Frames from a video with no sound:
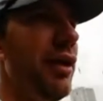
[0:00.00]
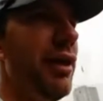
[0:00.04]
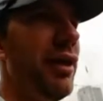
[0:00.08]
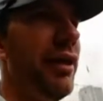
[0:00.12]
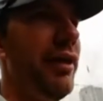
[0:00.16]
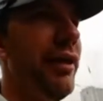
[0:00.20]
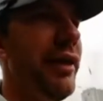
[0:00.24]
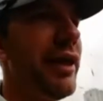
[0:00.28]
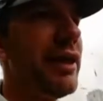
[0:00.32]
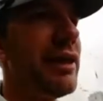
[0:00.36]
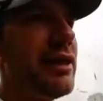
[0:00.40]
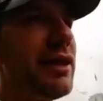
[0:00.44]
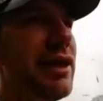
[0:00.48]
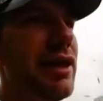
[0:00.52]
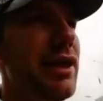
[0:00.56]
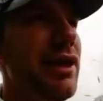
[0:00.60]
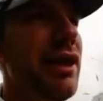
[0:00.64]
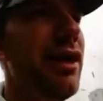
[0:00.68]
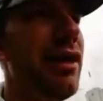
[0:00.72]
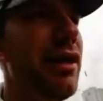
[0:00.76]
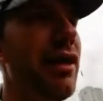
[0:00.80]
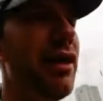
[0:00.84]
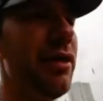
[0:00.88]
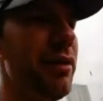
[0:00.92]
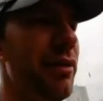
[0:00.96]

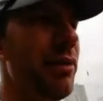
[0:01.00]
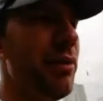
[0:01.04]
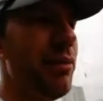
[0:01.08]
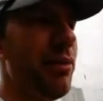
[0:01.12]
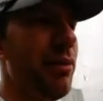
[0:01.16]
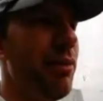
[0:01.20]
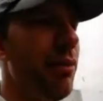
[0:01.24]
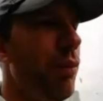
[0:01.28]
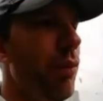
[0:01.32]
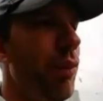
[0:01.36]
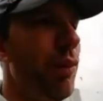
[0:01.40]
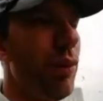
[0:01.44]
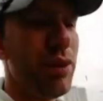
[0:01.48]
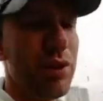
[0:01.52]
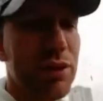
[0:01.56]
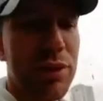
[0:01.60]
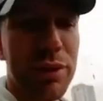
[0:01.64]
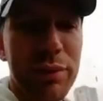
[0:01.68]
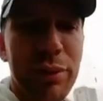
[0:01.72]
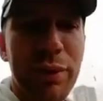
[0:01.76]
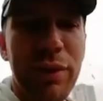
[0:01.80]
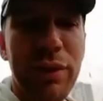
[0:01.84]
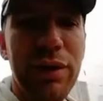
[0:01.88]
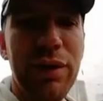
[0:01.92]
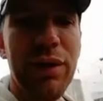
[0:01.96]
достиг
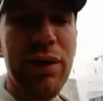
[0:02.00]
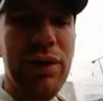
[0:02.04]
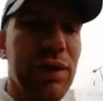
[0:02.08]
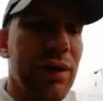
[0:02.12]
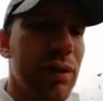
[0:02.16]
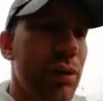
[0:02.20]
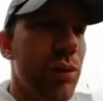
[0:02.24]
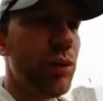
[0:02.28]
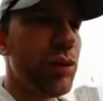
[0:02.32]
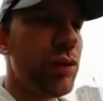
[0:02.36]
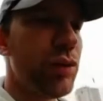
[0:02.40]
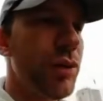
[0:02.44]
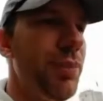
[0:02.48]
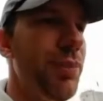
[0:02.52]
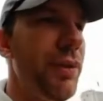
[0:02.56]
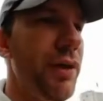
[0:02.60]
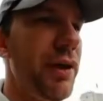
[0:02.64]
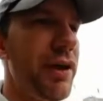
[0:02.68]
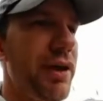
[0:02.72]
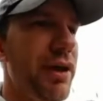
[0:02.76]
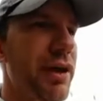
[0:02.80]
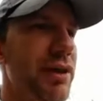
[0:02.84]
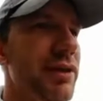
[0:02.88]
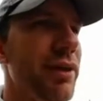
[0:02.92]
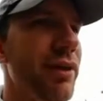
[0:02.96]
большего
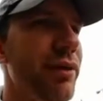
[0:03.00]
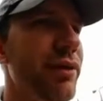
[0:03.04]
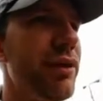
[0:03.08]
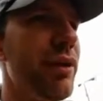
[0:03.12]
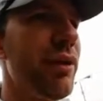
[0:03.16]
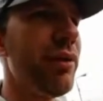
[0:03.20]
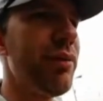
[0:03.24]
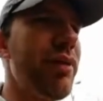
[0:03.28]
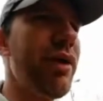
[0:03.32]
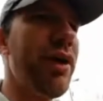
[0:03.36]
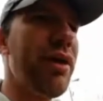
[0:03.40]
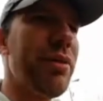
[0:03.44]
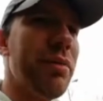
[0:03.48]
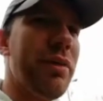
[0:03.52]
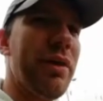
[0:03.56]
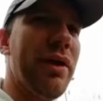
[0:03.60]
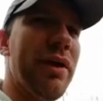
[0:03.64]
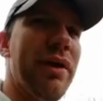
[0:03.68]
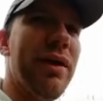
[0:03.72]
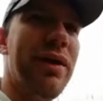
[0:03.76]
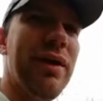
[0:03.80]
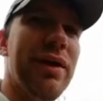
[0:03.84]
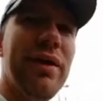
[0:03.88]
успеха за все время